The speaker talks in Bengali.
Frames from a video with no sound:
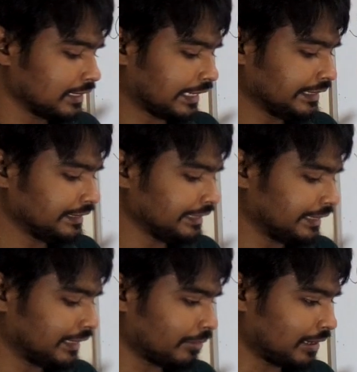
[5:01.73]
নাইনটি নাইন
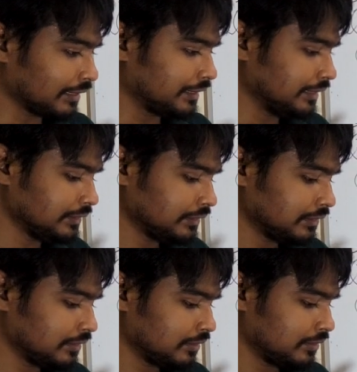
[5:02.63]
দ্বারা ভাগ দিই
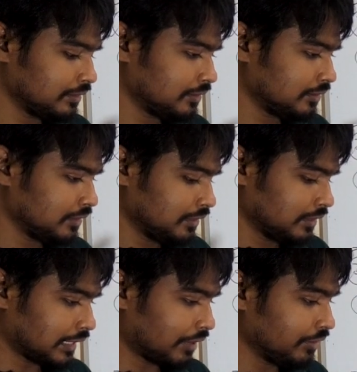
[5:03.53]

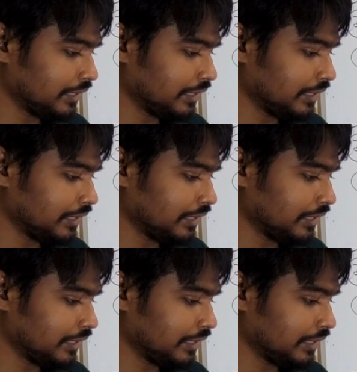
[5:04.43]
তাহলে